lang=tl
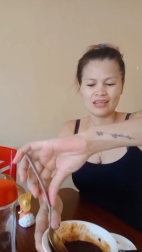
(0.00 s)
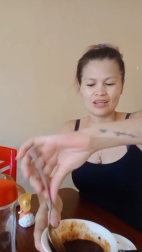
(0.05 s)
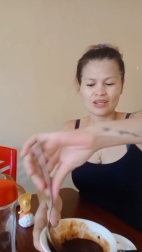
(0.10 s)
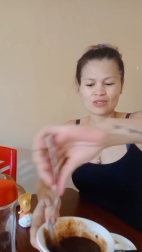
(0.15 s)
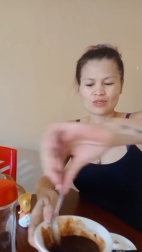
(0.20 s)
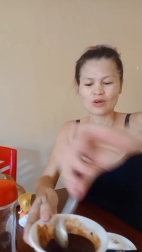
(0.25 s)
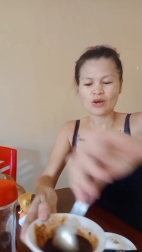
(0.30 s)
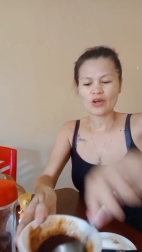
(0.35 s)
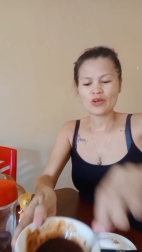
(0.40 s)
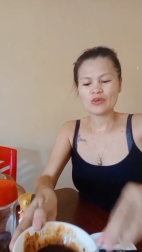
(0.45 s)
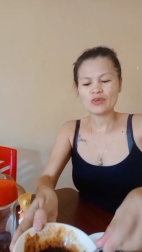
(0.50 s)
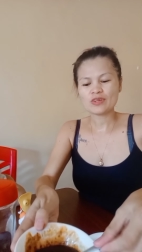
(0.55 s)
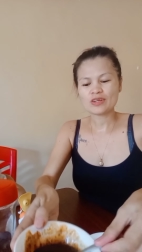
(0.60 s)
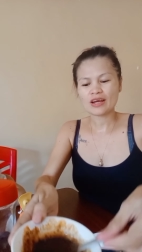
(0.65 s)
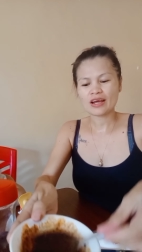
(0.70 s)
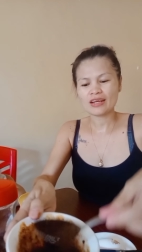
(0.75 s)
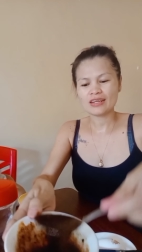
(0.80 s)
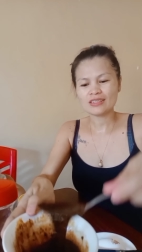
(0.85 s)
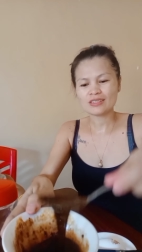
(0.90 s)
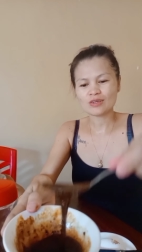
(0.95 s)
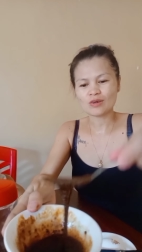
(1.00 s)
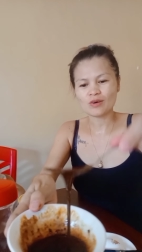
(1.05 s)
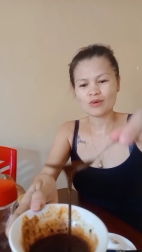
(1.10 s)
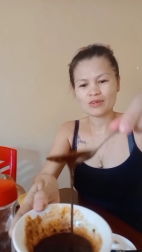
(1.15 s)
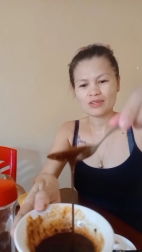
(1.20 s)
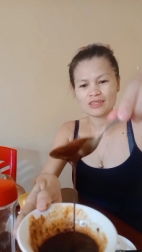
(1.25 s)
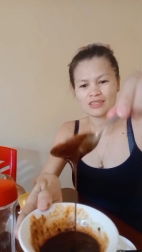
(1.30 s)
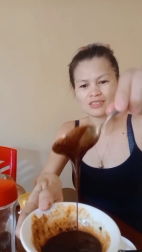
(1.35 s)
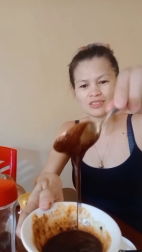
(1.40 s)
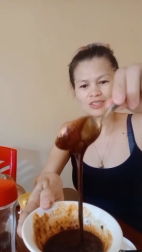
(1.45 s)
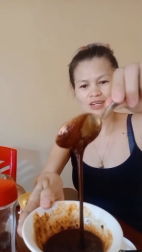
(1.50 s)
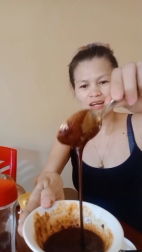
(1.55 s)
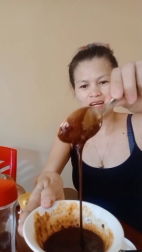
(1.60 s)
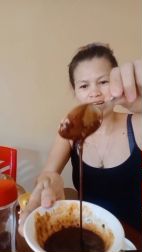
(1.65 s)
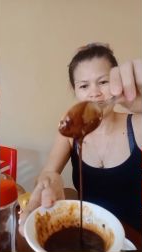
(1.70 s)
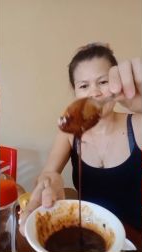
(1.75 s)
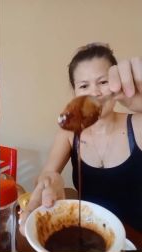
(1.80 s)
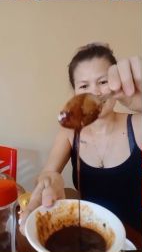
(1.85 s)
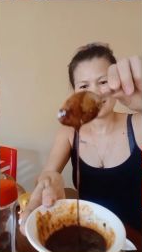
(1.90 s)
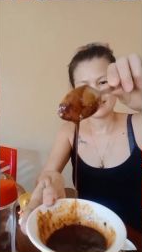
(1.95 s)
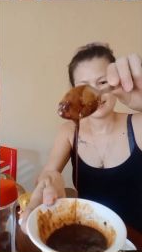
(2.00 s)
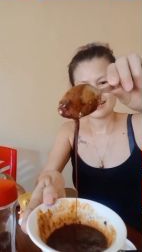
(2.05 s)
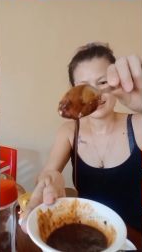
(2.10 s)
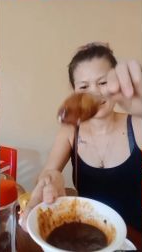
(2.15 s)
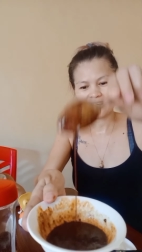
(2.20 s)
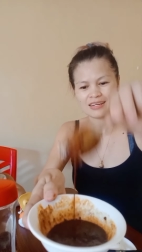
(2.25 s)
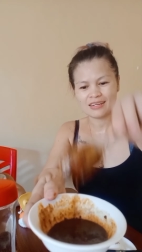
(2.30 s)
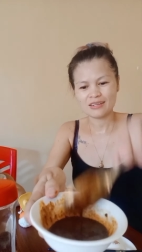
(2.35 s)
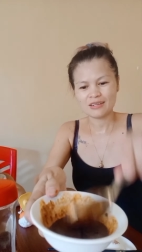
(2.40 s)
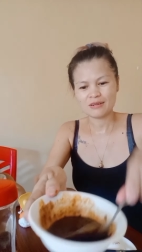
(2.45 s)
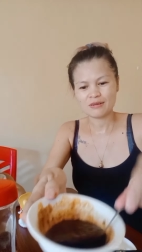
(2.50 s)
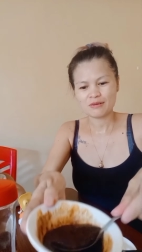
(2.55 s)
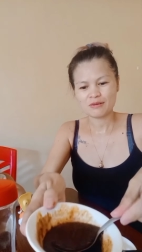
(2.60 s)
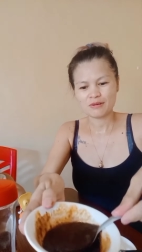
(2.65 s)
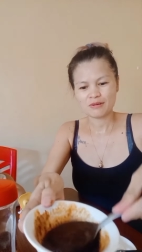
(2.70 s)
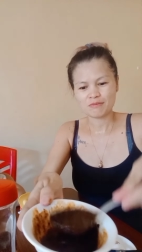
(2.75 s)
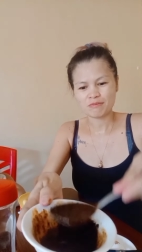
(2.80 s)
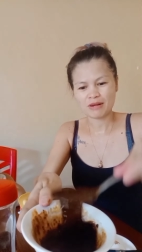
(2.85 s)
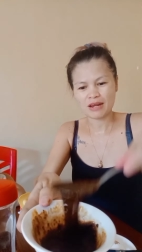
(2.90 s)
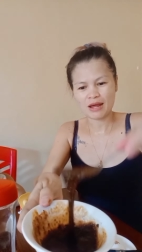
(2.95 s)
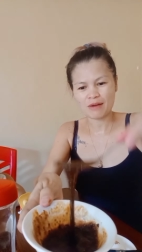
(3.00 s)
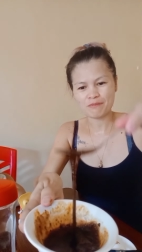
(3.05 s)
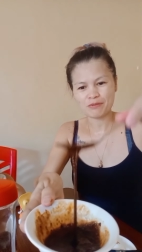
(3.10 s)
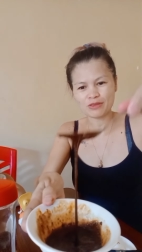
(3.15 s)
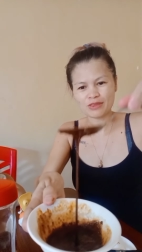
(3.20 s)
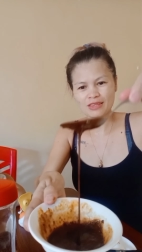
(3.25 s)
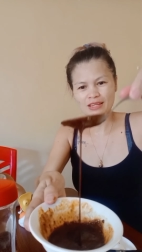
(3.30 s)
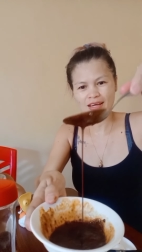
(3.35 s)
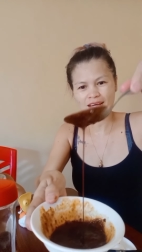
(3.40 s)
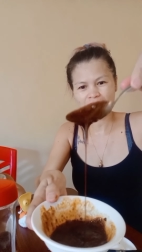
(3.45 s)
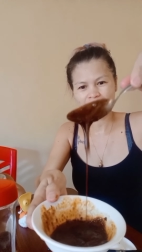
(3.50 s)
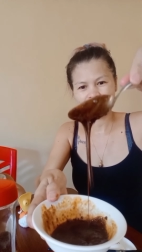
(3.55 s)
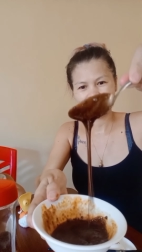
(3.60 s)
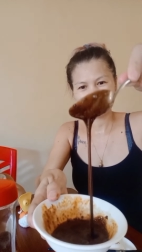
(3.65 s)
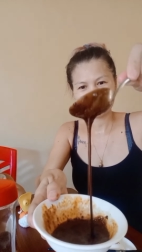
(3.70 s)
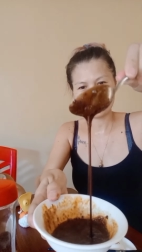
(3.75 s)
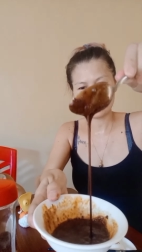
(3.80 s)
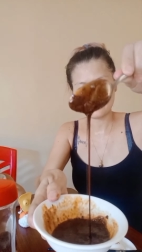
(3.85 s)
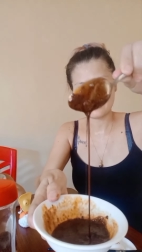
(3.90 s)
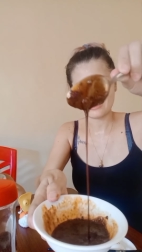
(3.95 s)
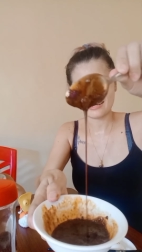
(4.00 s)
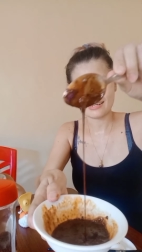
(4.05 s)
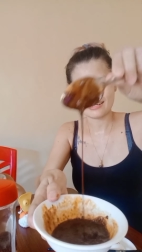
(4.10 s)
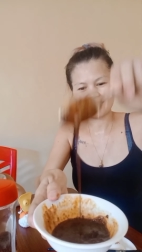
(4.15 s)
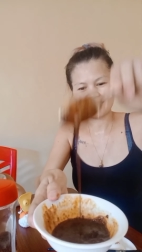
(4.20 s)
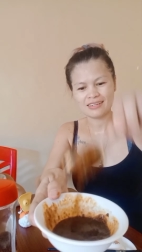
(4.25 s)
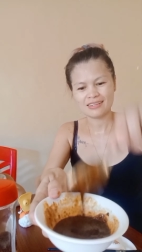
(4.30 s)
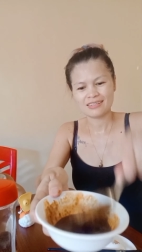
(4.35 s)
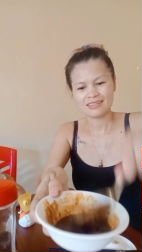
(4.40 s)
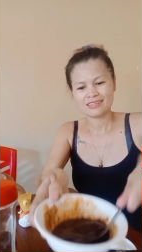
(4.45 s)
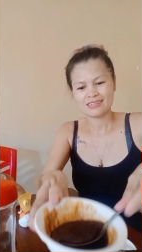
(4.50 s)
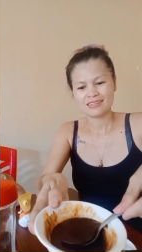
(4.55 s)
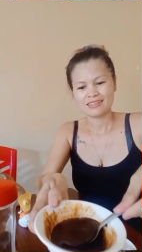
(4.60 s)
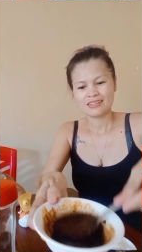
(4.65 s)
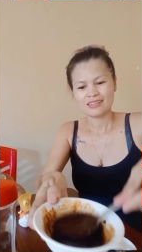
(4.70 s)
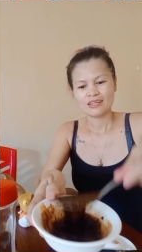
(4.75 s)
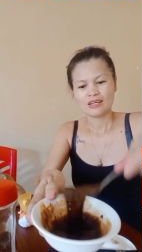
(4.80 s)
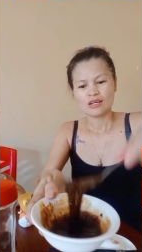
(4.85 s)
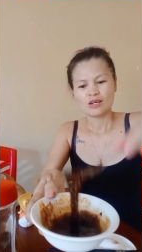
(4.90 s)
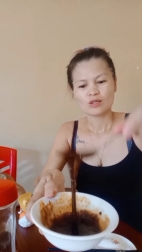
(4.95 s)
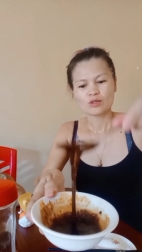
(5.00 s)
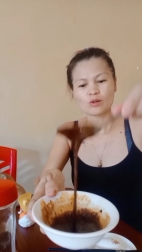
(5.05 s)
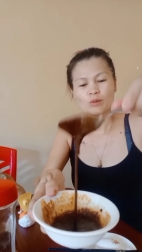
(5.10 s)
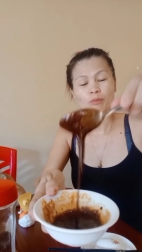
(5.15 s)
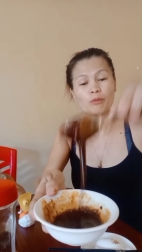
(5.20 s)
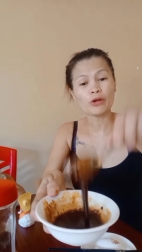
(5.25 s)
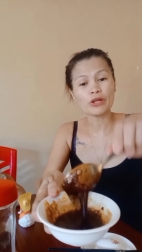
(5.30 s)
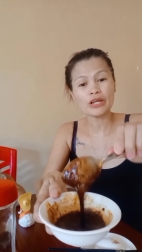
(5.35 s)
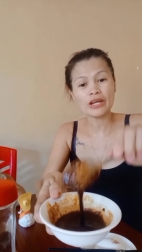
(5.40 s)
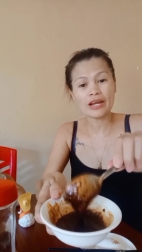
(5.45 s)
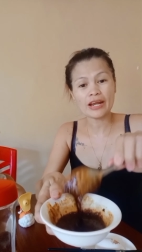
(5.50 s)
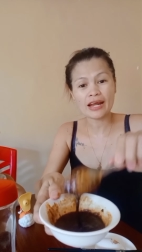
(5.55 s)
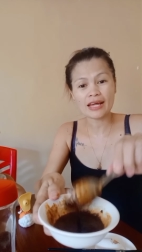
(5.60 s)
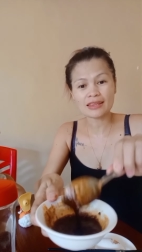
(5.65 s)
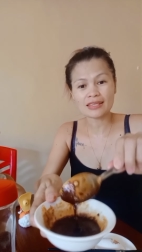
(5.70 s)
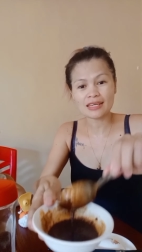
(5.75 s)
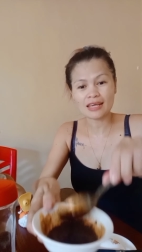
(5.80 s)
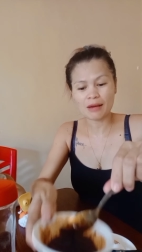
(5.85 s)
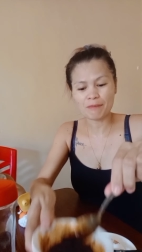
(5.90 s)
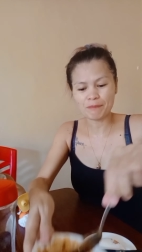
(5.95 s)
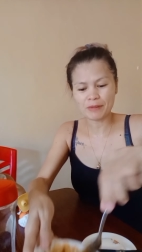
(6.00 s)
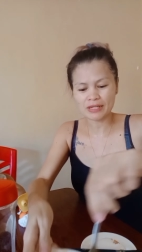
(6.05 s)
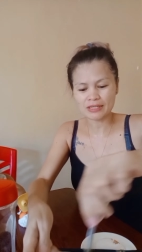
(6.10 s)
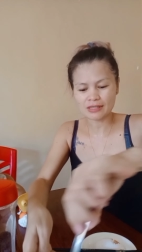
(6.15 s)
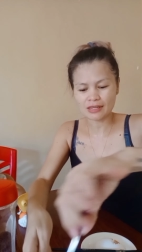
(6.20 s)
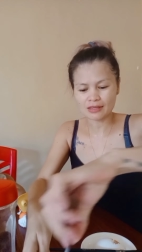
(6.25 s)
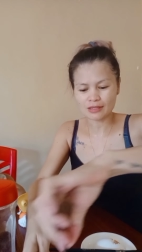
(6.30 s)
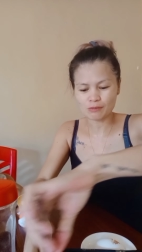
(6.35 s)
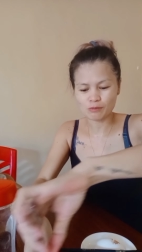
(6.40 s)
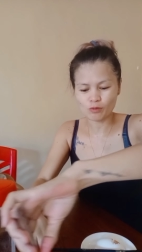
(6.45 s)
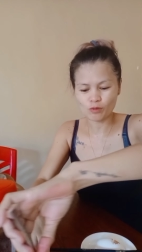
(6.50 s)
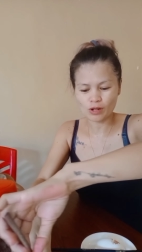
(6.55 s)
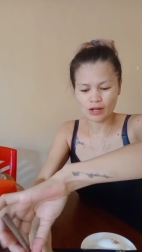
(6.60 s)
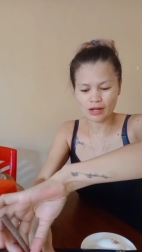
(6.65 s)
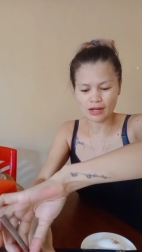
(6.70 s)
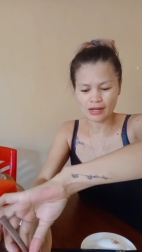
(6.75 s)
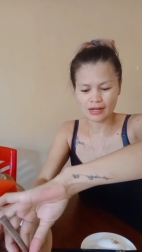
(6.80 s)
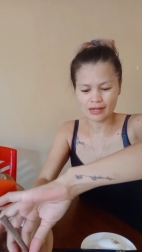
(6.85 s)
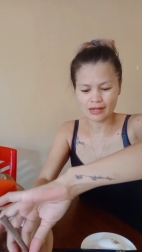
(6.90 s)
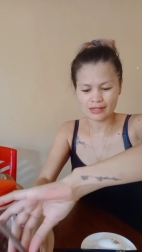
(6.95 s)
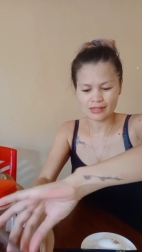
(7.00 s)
So, ngayon guys, okay na siya. Yan. Malapot na. Yan. So, pwede na natin i-apply sa ating mukha.